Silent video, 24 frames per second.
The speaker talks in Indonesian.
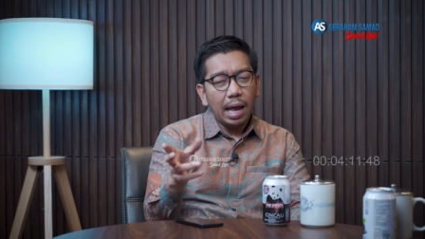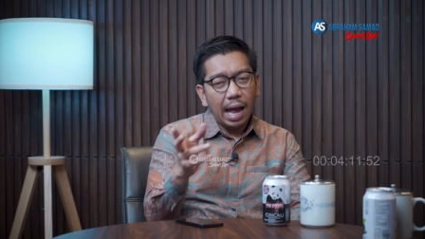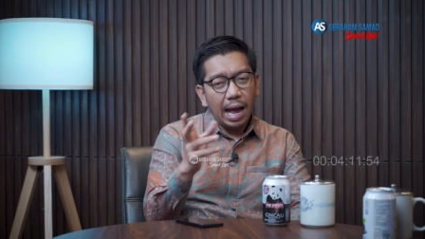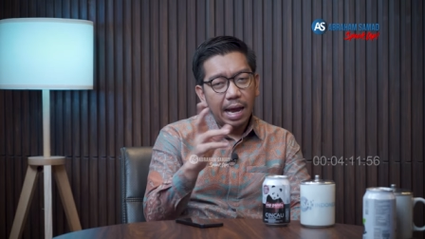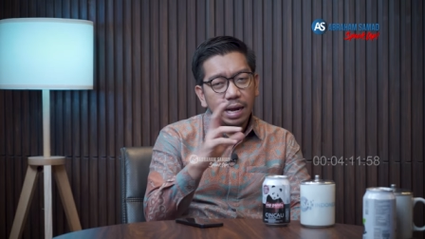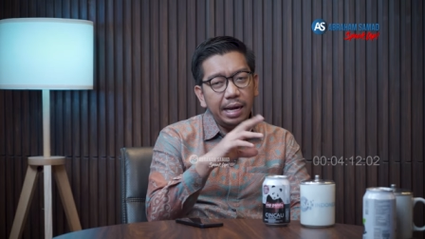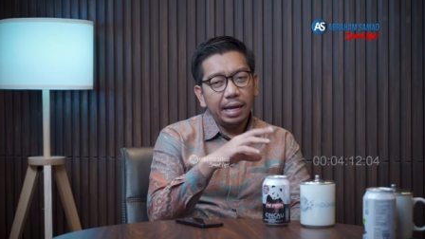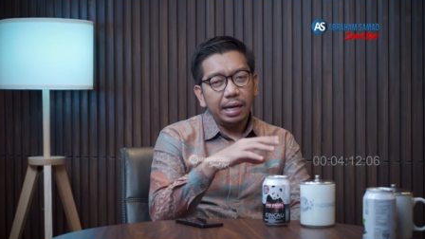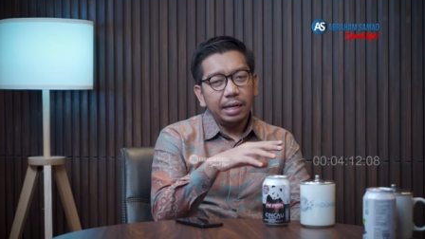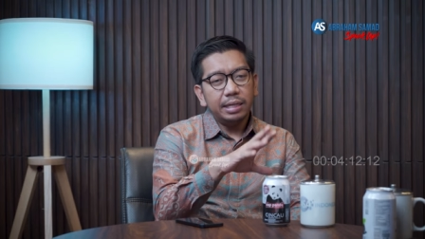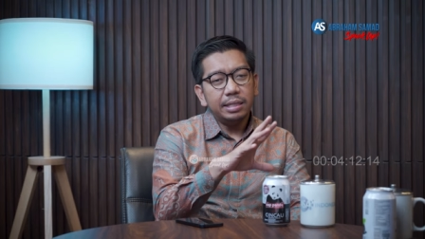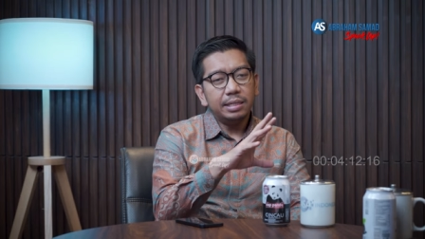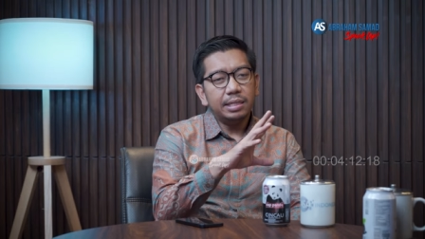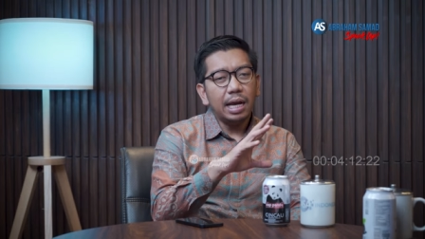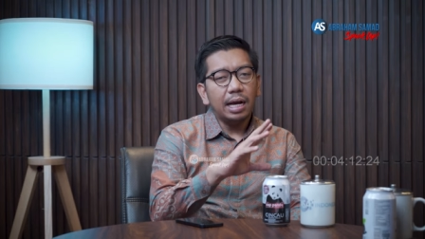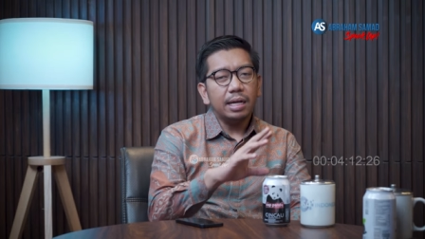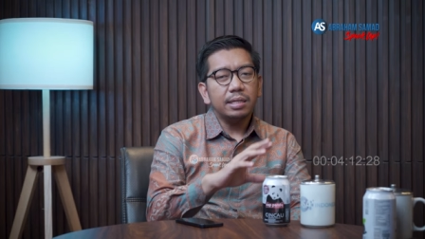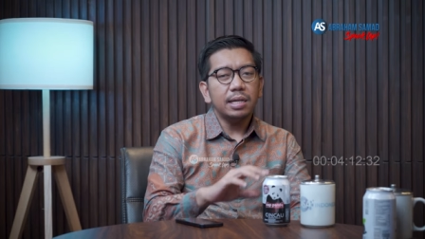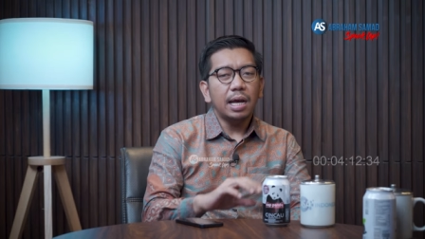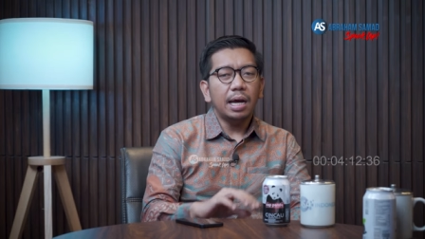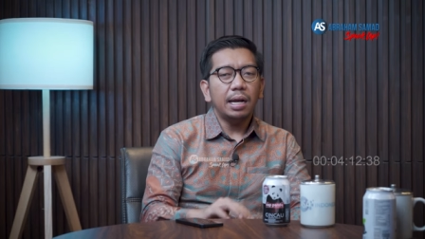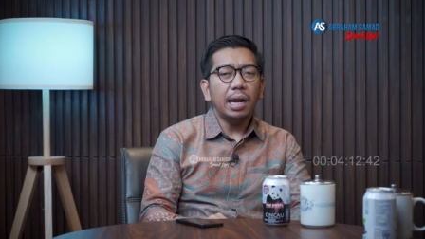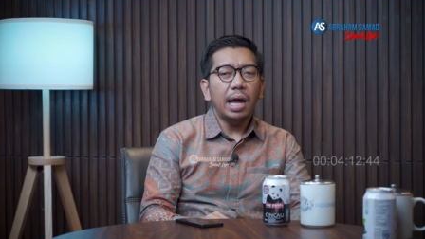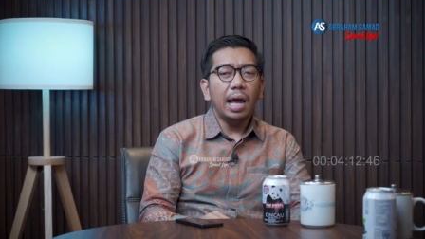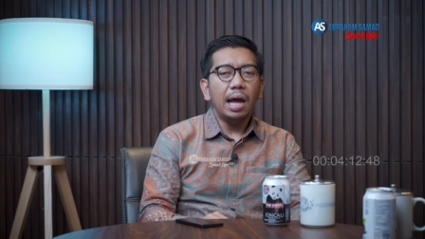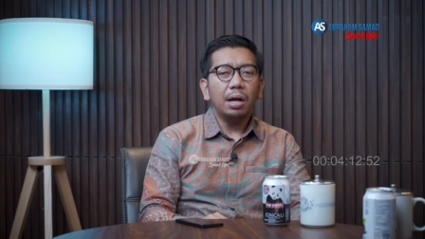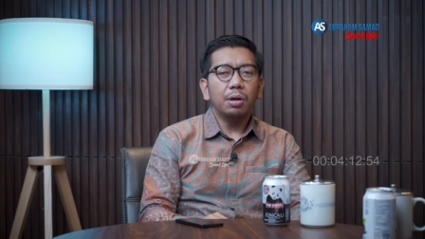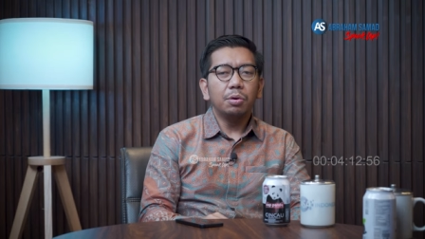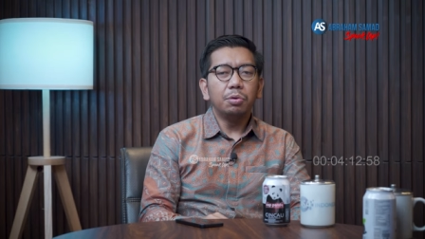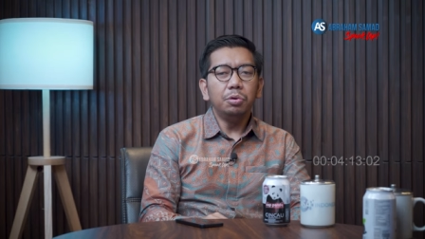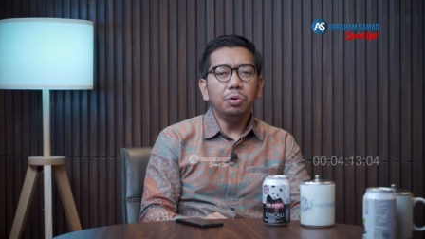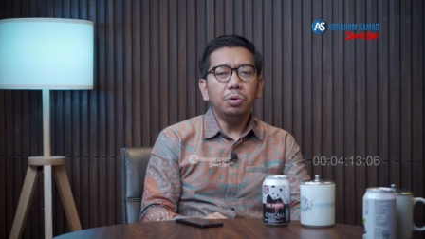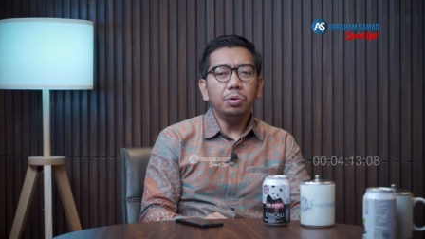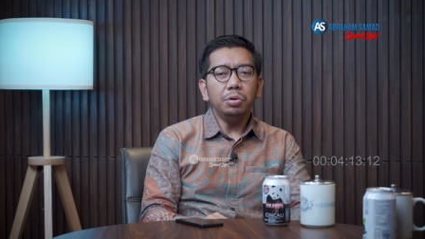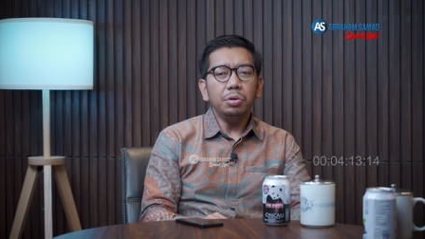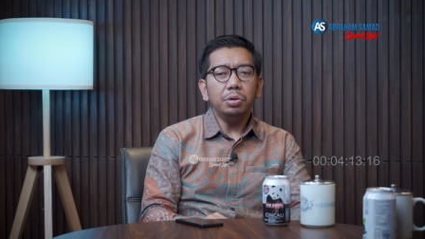Ada Kejaksaan
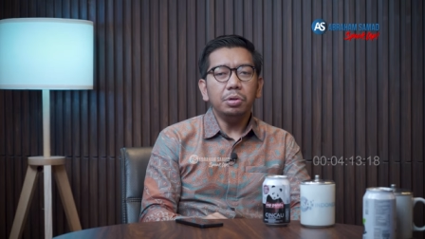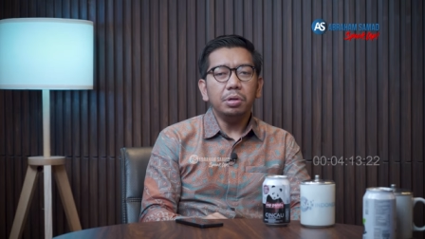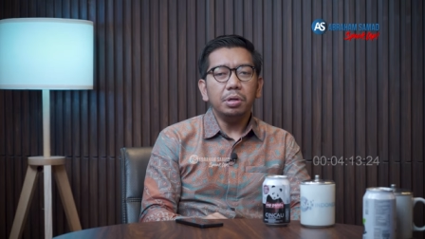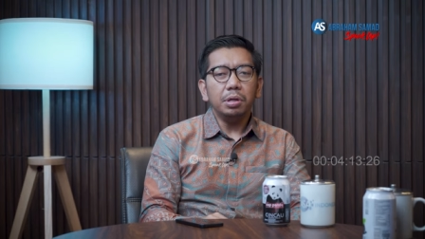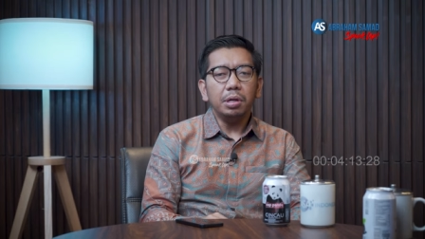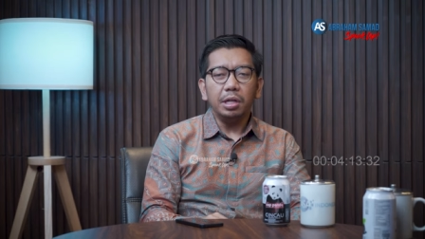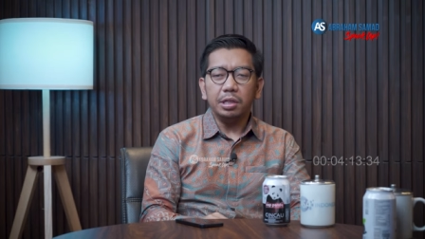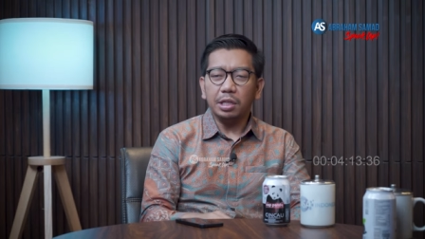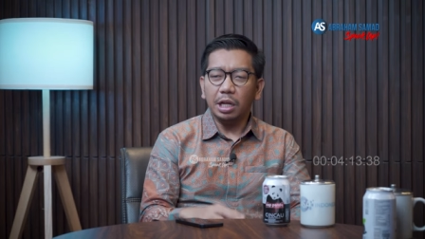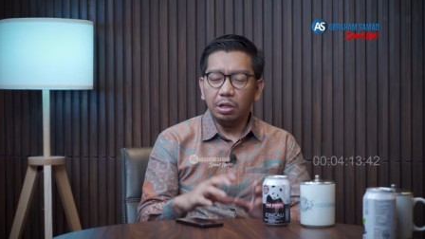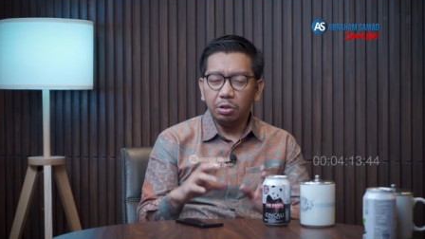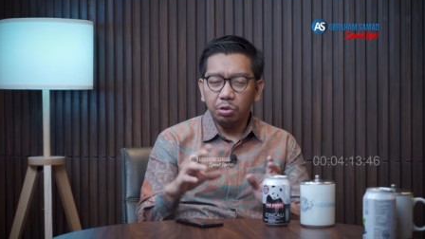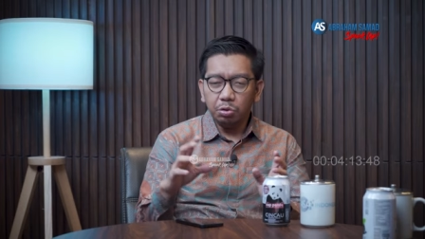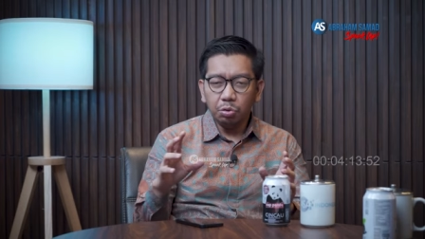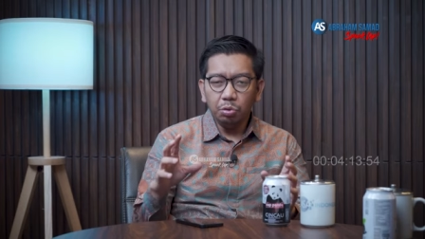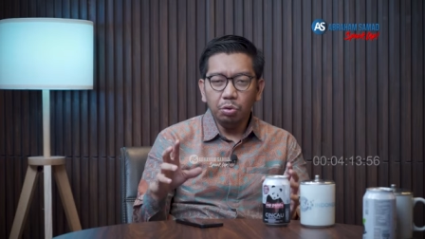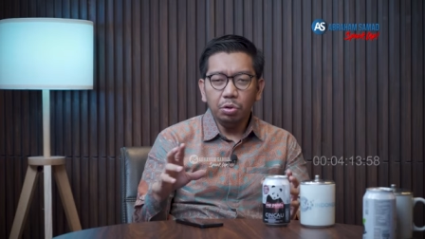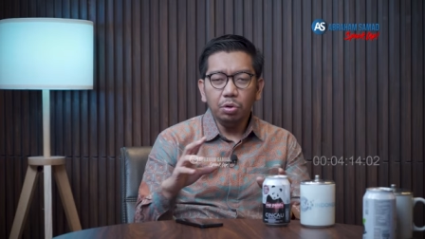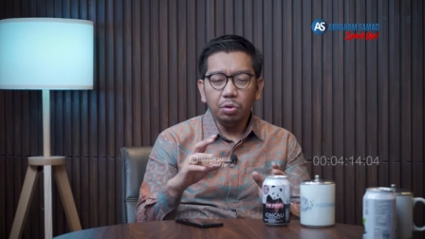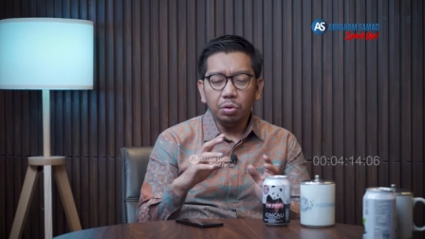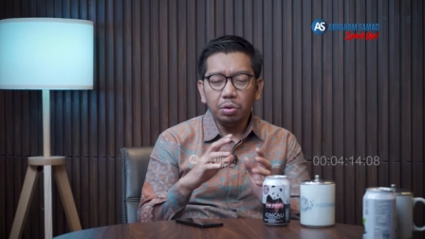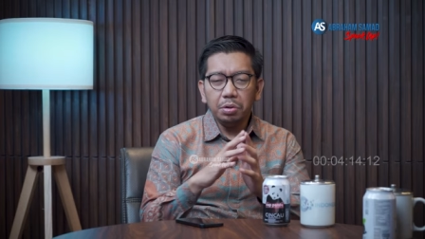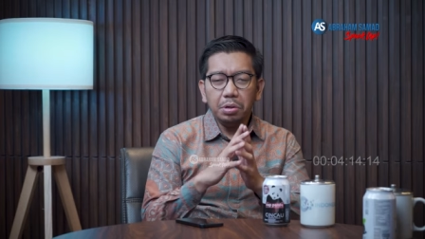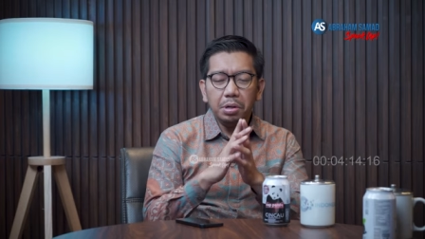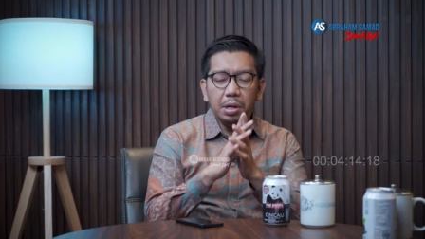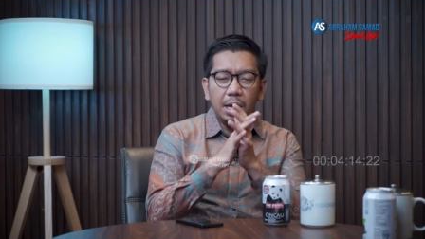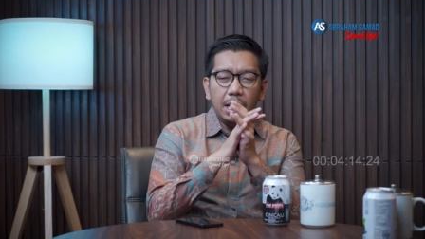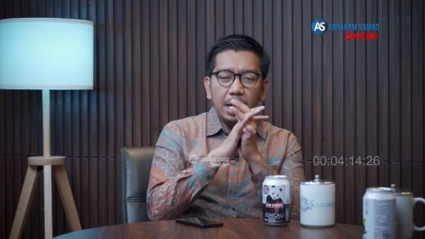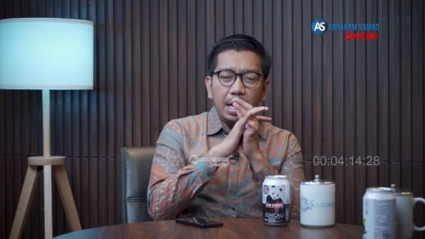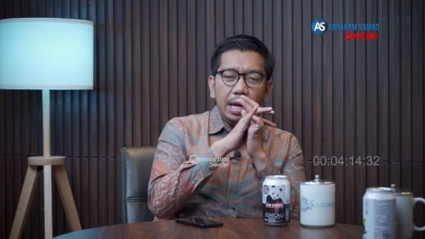Agung tentu